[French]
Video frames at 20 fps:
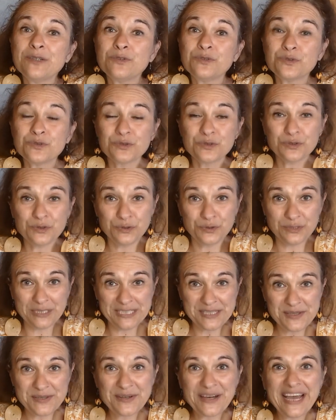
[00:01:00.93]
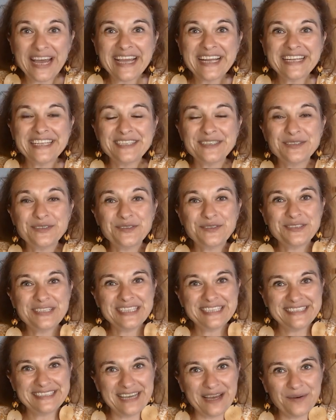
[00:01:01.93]
le nom de tous les oracles et de tous
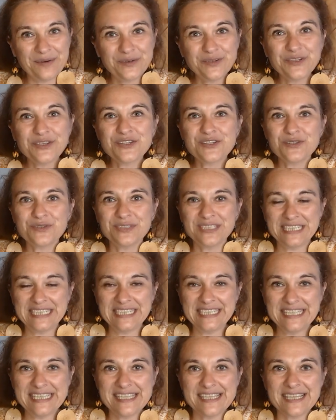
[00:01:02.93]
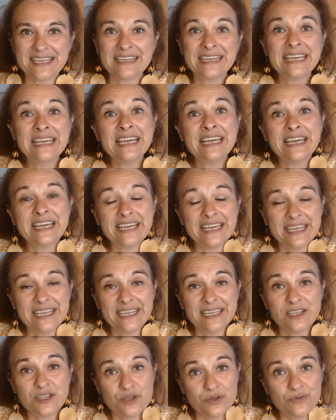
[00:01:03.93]
les tarots que j'utilise
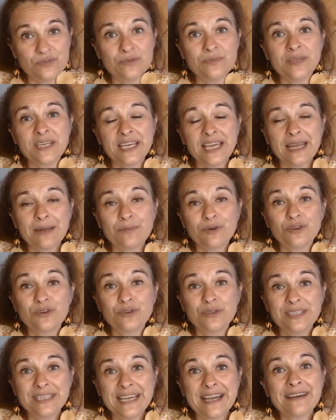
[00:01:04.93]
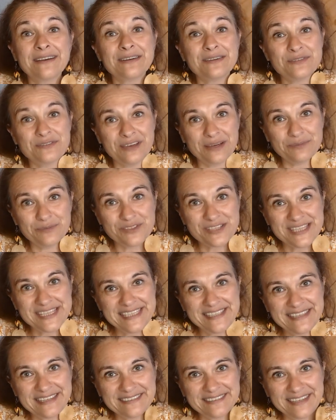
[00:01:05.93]
et je vous mets également le lien vers mon
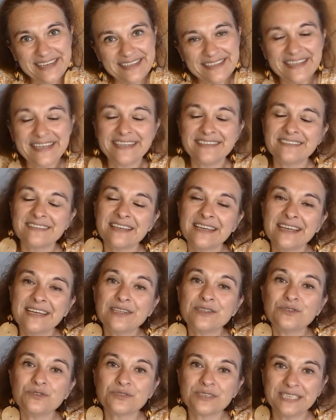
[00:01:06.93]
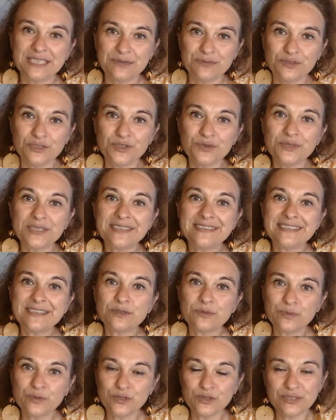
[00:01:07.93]
site internet. Donc si vous souhaitez
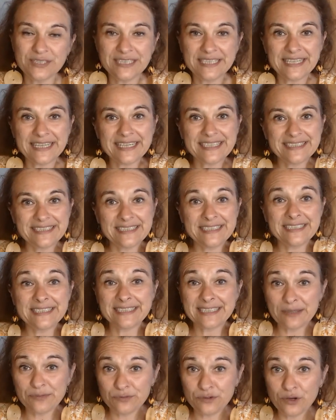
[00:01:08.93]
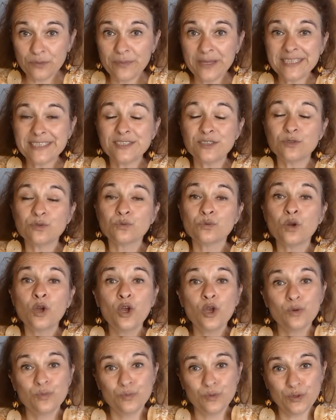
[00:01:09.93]
obtenir des informations
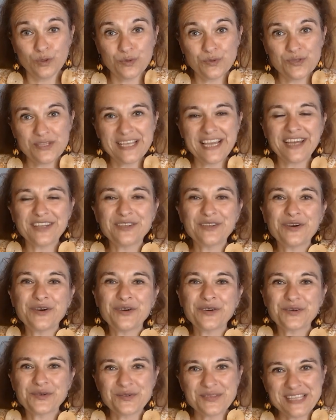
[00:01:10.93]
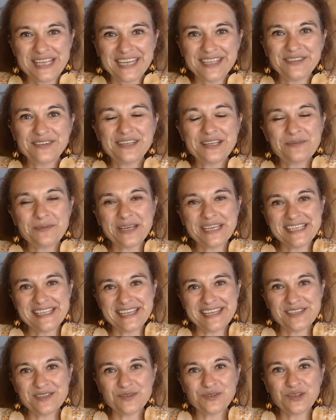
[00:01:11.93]
me concernant, concernant les
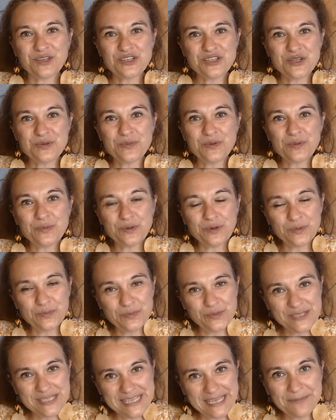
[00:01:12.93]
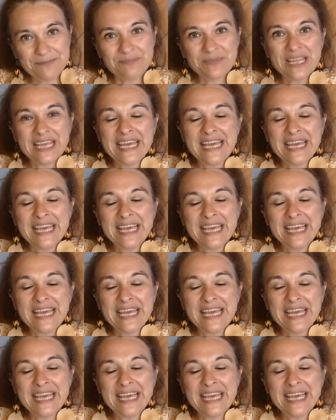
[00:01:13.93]
prestations que je peux proposer,